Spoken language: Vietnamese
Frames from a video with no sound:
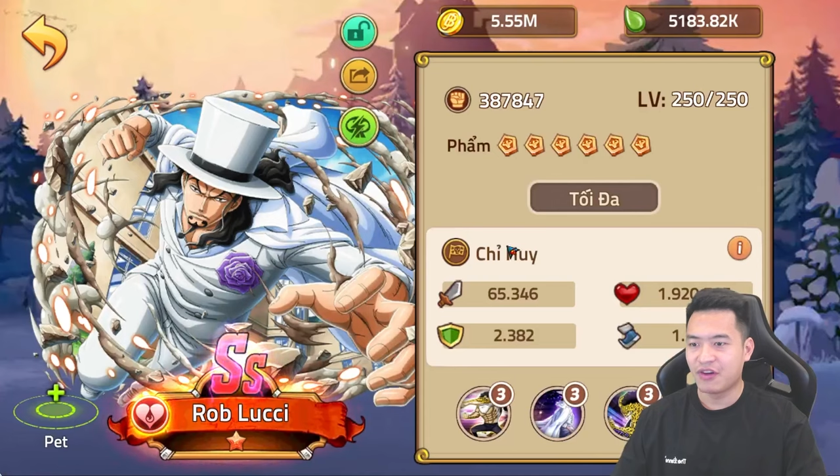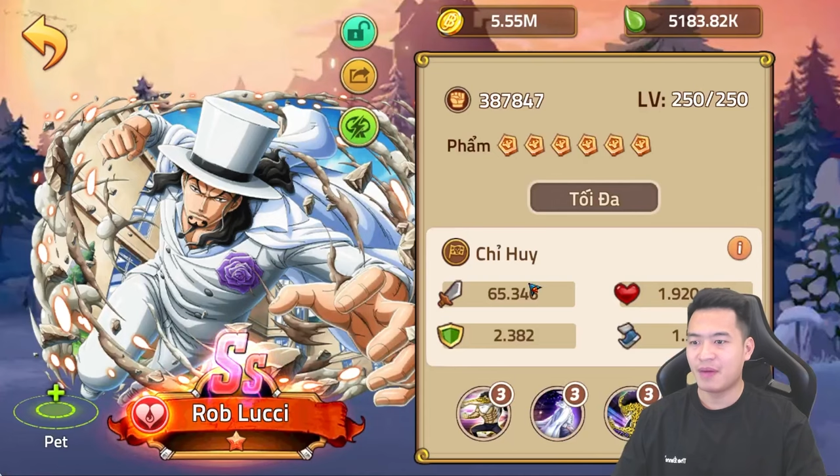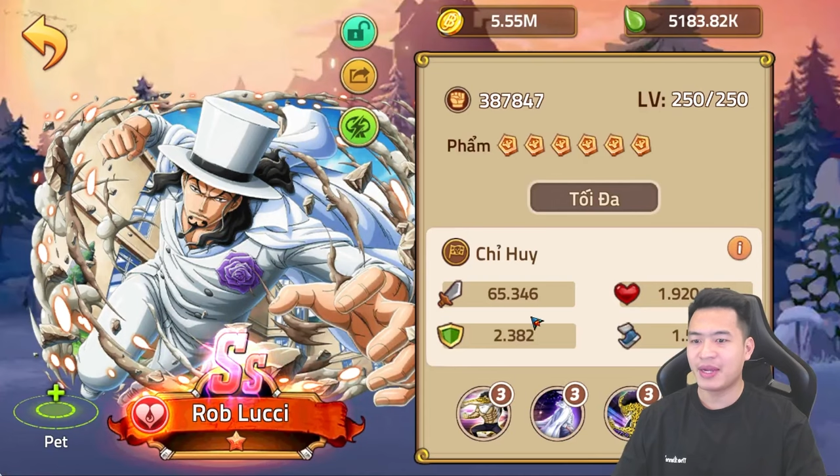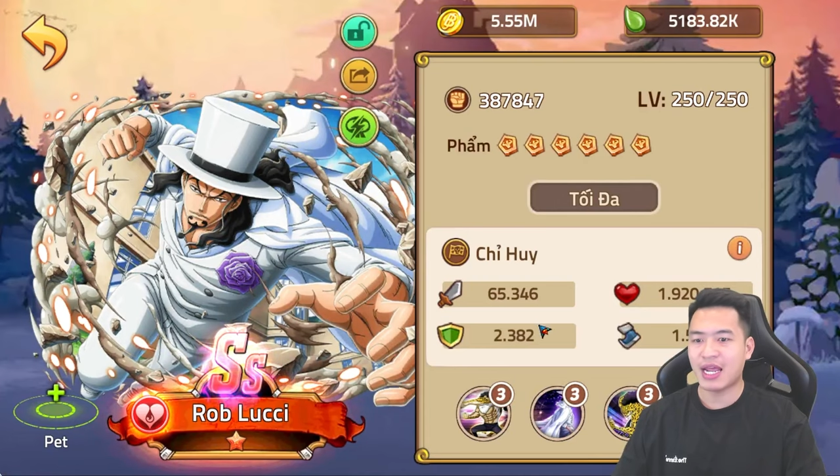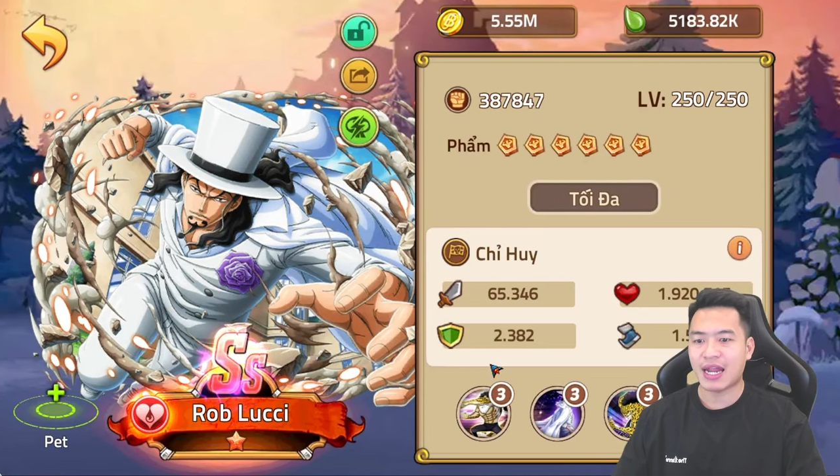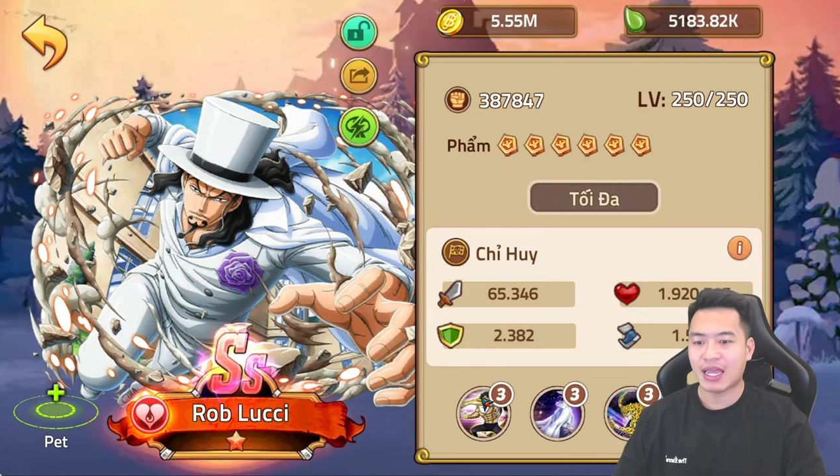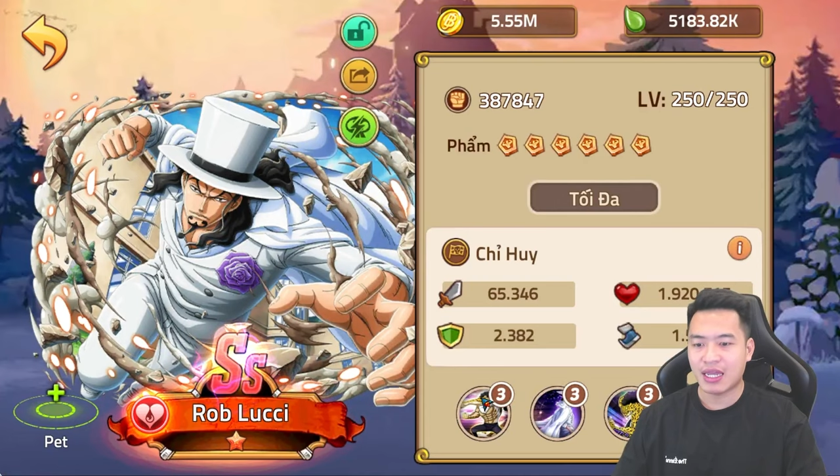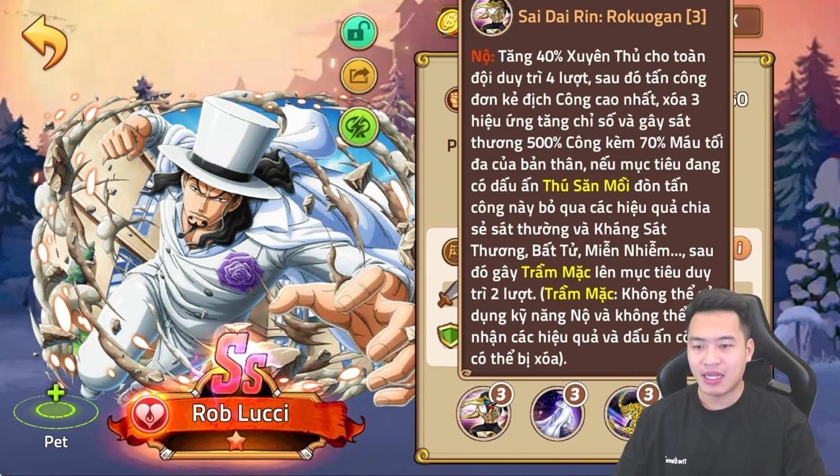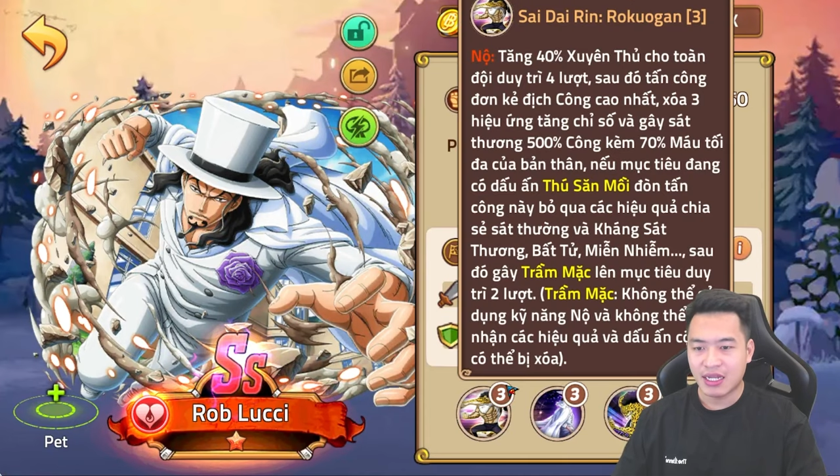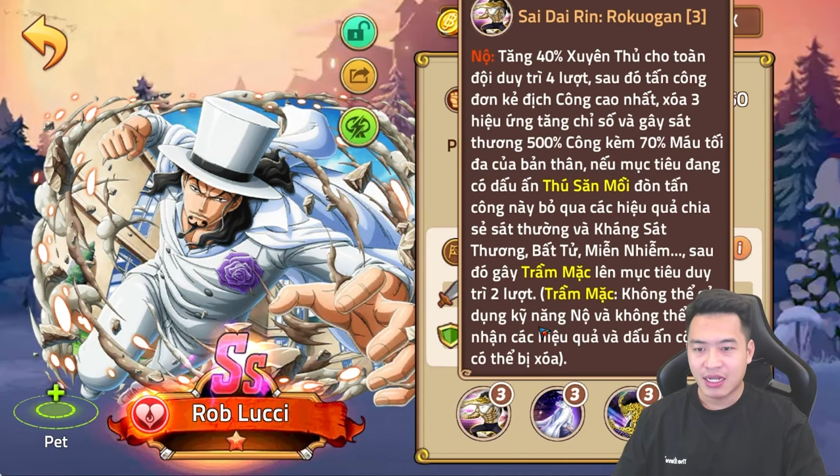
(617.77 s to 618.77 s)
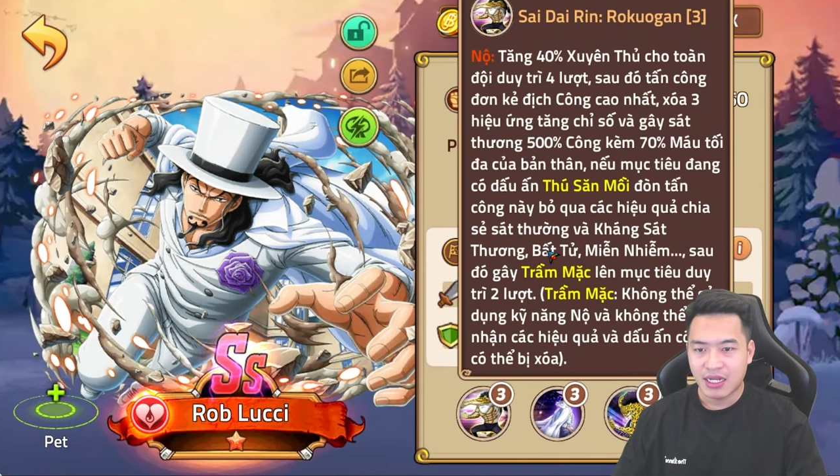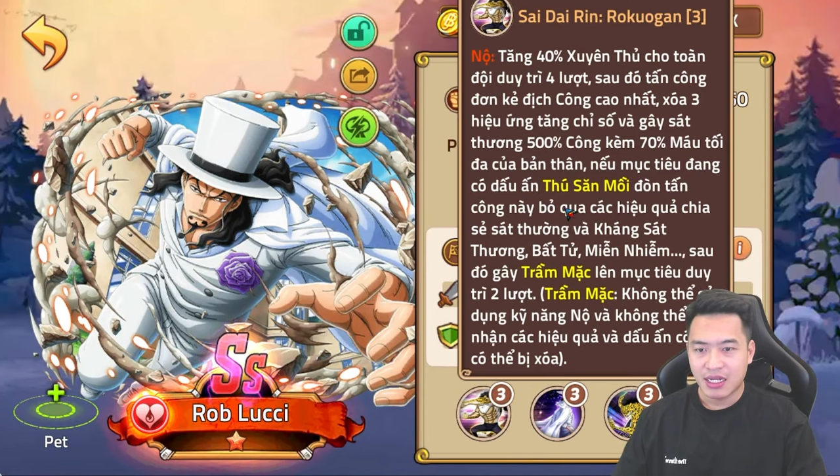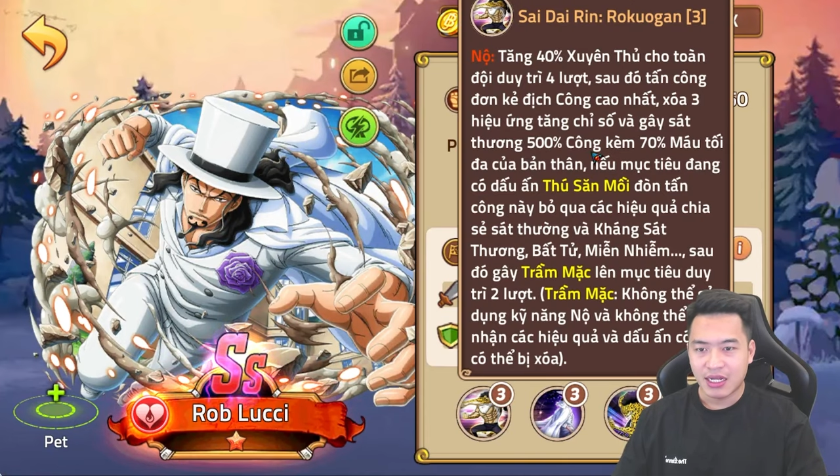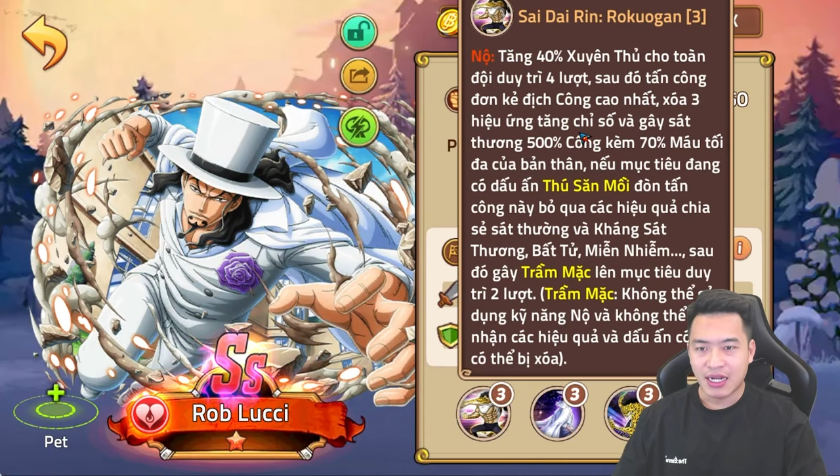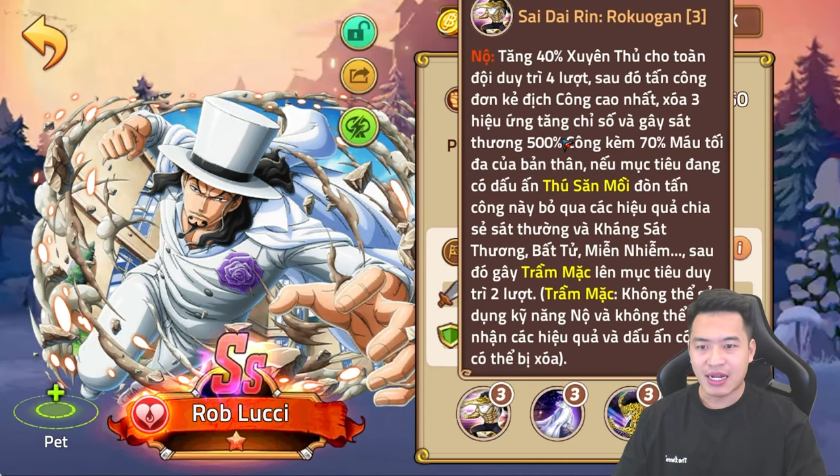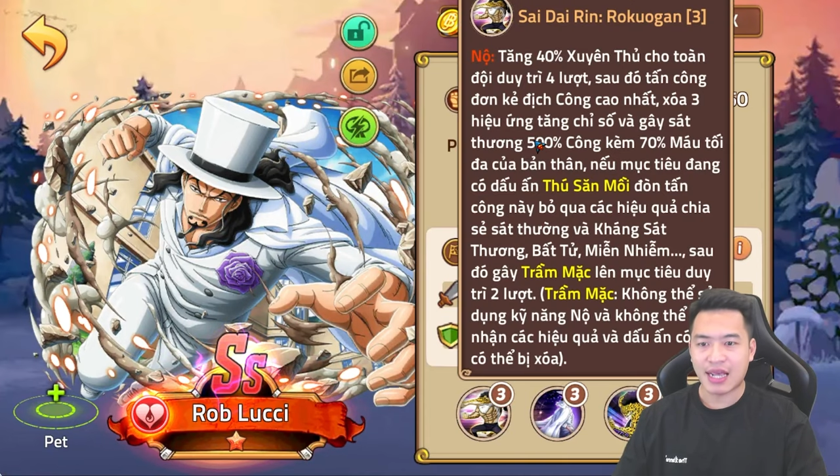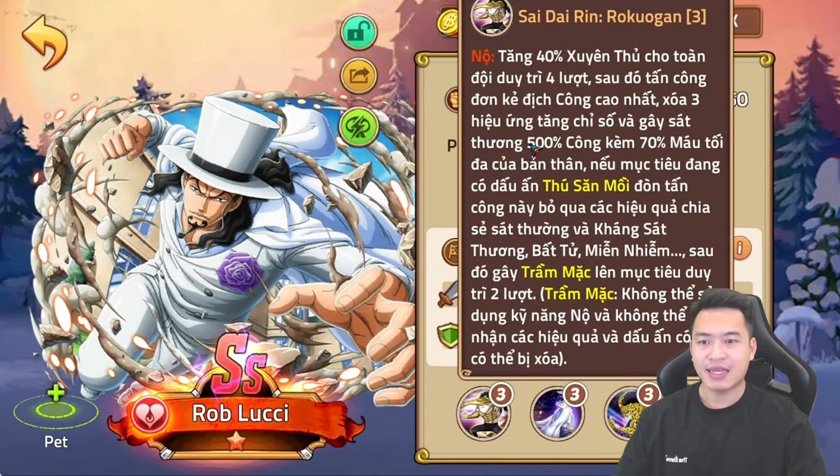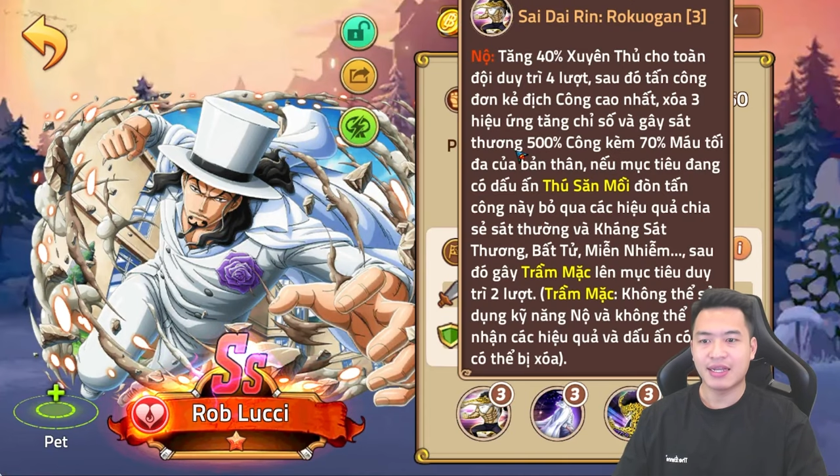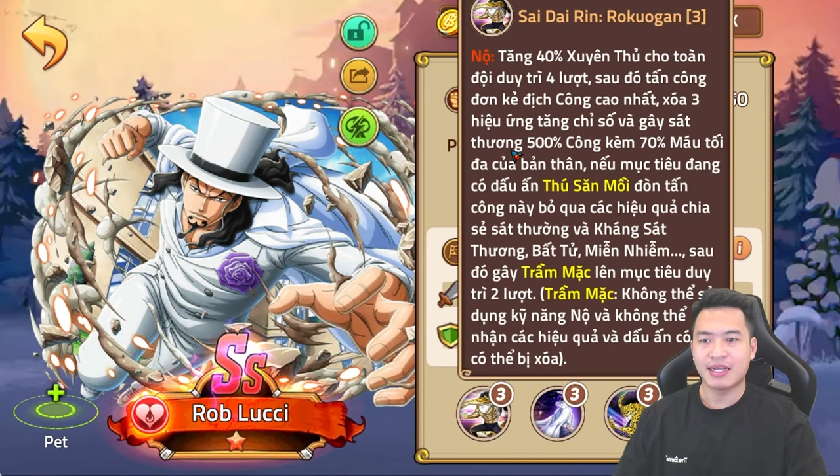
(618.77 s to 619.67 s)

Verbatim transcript: mới đây này đây này